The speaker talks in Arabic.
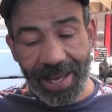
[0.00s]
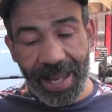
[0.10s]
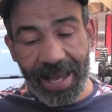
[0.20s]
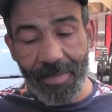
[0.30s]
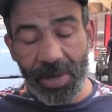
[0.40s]
اللي
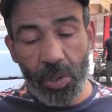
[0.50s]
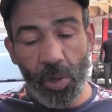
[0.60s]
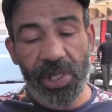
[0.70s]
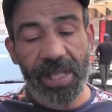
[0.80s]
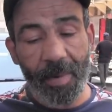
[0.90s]
حضريه من
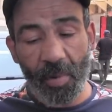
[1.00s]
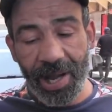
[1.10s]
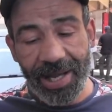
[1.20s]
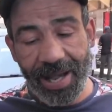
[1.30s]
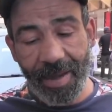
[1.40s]
الدوزيه
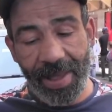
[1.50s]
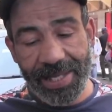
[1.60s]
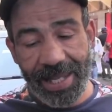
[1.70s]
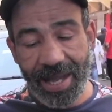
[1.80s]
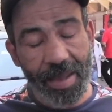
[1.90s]
موالي
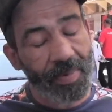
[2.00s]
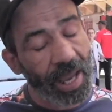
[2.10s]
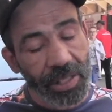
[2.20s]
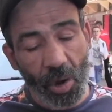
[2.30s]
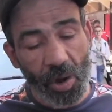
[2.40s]
لاباس عليهم
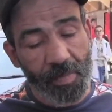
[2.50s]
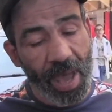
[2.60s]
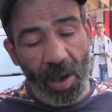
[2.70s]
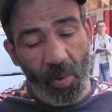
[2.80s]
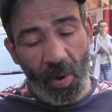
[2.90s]
كيعطيوه
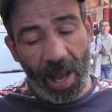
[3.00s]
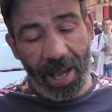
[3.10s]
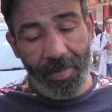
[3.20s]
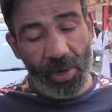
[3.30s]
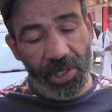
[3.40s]
المال وهو
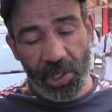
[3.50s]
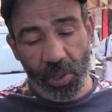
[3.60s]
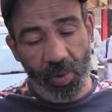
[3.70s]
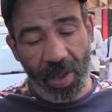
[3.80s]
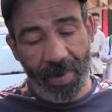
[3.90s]
قال مختار
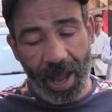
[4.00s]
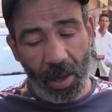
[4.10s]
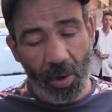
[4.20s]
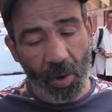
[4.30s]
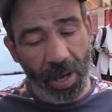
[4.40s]
شويه
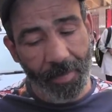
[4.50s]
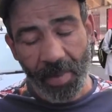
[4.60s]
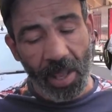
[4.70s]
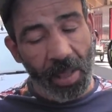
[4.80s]
بعقله ولا